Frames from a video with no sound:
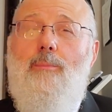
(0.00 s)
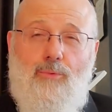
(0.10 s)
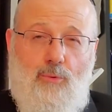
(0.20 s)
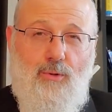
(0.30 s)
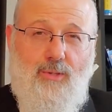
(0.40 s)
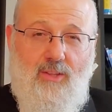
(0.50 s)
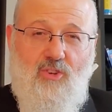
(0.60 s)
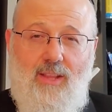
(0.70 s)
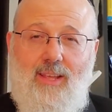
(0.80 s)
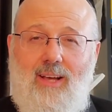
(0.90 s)
de cette
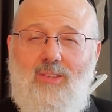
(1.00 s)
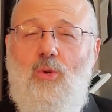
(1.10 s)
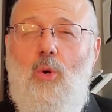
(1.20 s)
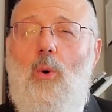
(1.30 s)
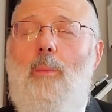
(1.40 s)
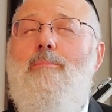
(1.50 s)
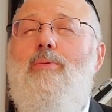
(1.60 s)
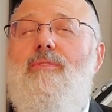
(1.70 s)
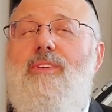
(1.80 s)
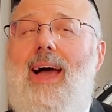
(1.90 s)
génération
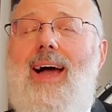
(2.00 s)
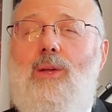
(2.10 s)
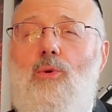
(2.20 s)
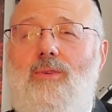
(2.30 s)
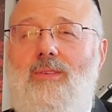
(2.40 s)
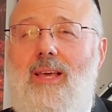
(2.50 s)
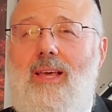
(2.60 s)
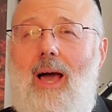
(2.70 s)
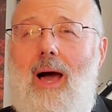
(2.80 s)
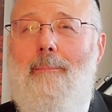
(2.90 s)
pouvaient
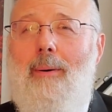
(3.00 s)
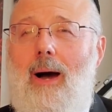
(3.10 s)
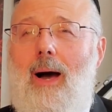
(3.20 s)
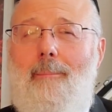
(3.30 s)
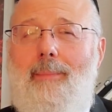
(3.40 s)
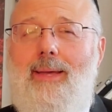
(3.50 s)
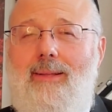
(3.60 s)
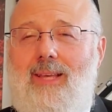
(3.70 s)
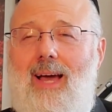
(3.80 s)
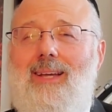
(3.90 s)
accuser Abraham et
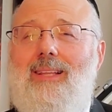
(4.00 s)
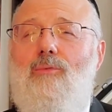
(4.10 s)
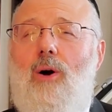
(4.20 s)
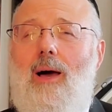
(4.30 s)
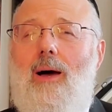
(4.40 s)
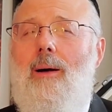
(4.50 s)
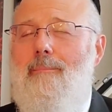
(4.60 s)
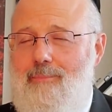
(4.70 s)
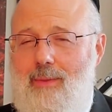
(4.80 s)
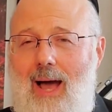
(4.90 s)
Yitzhak d'avoir
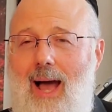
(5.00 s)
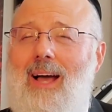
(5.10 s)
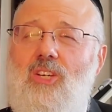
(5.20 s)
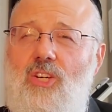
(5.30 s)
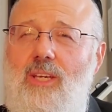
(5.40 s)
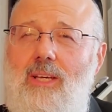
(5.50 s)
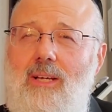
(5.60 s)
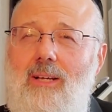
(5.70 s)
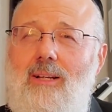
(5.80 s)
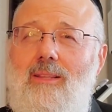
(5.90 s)
agi
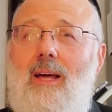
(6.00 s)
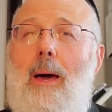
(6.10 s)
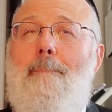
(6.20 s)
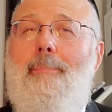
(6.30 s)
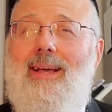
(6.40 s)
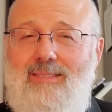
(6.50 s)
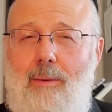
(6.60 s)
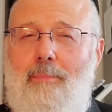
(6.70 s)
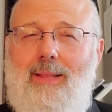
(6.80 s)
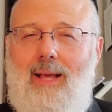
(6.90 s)
dans la
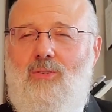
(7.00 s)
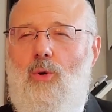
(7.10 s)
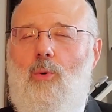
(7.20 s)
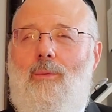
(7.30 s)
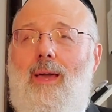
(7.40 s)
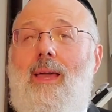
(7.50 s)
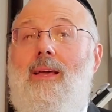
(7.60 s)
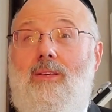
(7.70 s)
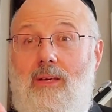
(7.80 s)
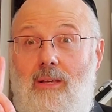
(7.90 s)
précipitation
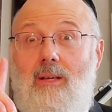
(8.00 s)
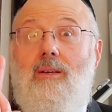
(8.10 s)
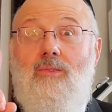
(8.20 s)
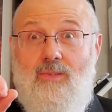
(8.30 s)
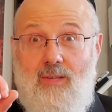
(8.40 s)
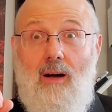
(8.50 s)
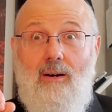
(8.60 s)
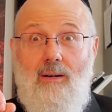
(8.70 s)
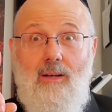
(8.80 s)
et sans